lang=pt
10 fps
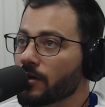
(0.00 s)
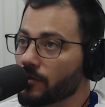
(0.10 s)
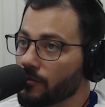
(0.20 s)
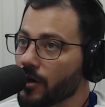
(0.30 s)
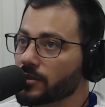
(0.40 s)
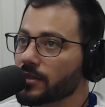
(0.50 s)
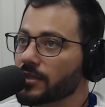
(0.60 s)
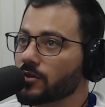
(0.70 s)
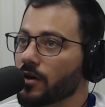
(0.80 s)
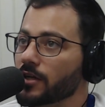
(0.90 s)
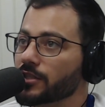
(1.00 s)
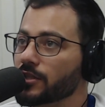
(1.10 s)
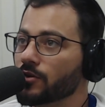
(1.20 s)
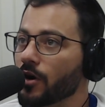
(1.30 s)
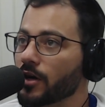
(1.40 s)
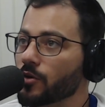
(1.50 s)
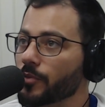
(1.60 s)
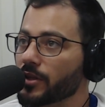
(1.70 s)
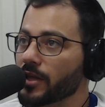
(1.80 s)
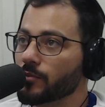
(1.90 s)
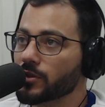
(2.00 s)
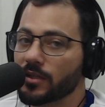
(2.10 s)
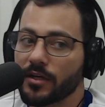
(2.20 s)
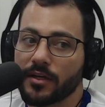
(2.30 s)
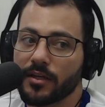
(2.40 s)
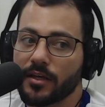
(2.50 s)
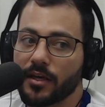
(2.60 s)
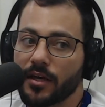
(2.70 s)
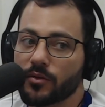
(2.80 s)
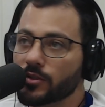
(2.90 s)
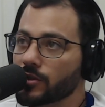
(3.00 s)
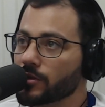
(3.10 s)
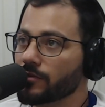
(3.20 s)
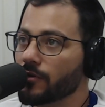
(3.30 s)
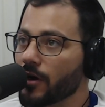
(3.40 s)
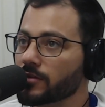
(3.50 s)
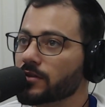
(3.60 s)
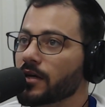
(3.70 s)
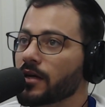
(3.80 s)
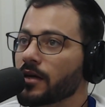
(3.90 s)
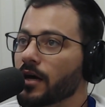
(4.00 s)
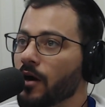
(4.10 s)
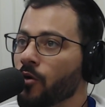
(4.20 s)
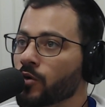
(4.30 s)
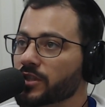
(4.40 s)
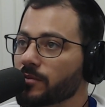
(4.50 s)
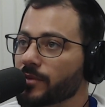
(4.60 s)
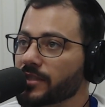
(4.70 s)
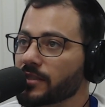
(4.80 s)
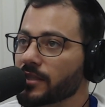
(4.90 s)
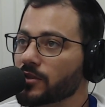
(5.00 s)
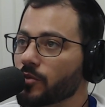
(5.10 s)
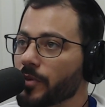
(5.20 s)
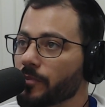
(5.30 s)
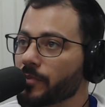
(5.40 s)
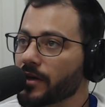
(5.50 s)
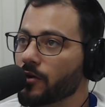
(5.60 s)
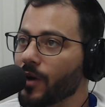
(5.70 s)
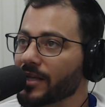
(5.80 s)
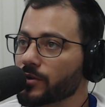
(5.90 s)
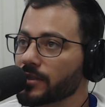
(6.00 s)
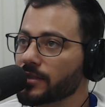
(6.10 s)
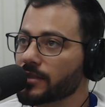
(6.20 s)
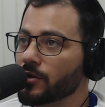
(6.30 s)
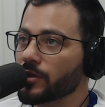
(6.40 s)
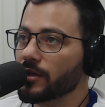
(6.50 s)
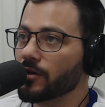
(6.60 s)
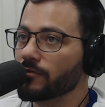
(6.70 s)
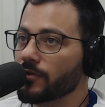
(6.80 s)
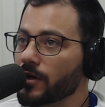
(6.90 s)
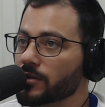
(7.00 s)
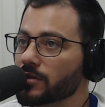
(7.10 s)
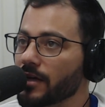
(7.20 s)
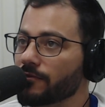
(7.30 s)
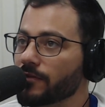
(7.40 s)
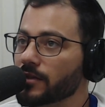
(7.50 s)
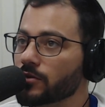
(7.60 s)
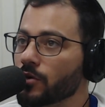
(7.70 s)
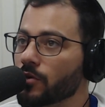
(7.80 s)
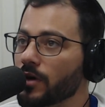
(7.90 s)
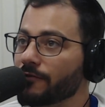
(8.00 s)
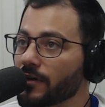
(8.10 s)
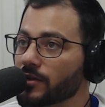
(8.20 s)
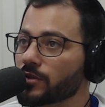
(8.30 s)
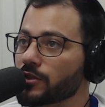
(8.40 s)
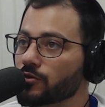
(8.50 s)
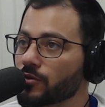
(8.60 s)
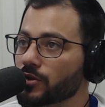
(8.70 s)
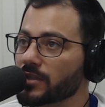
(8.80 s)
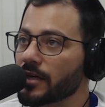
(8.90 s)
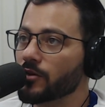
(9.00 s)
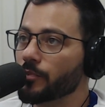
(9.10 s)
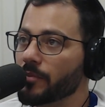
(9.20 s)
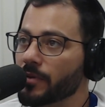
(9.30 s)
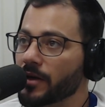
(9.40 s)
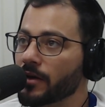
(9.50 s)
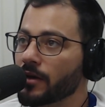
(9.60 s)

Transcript: votos, né? Solange de Doga do Podemos, 511 votos. Augusto de Messias do PP, 459 votos. Evandro, Evandro de João José do PP,